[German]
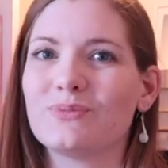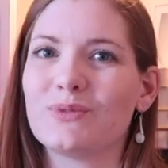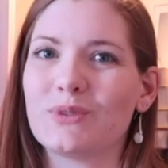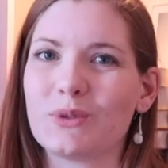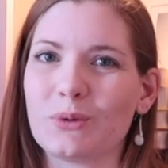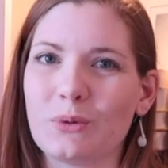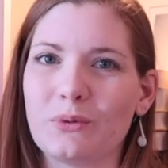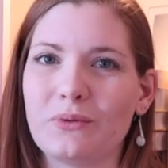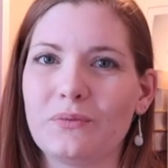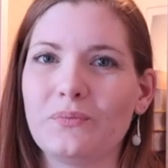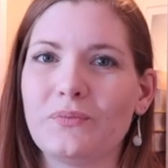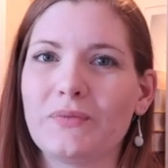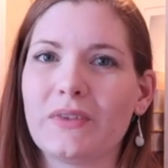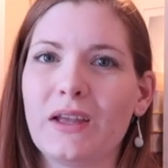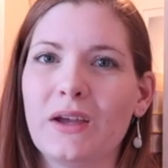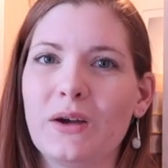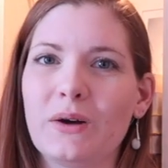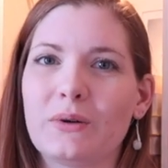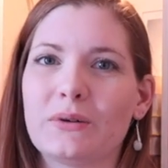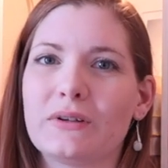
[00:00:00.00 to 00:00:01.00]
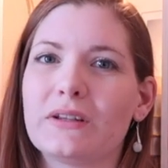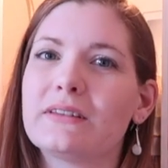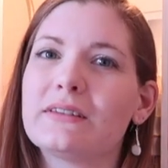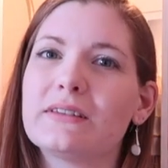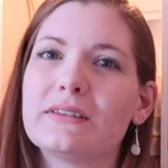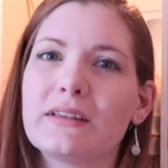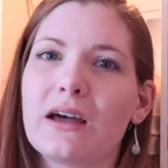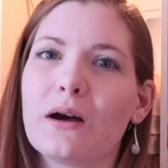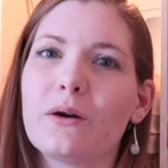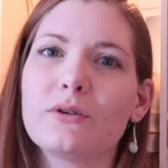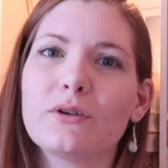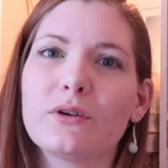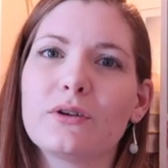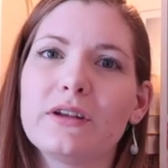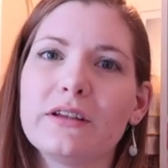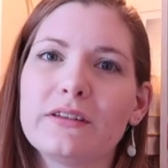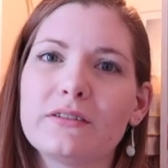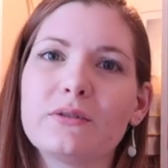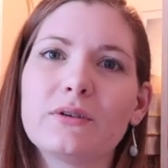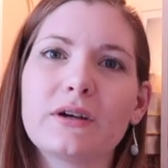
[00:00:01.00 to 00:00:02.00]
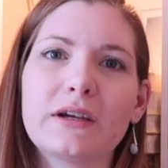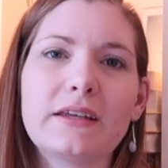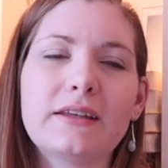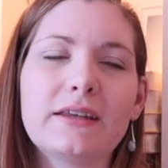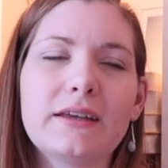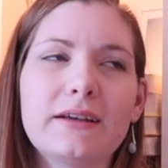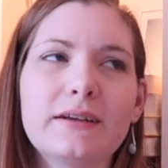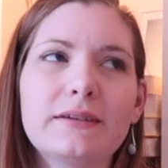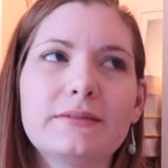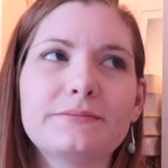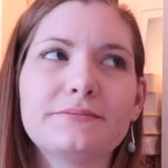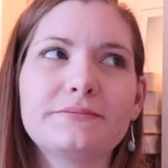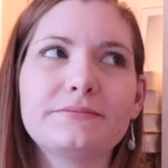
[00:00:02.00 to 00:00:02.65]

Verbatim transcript: So. Und das ist auch noch nicht so richtig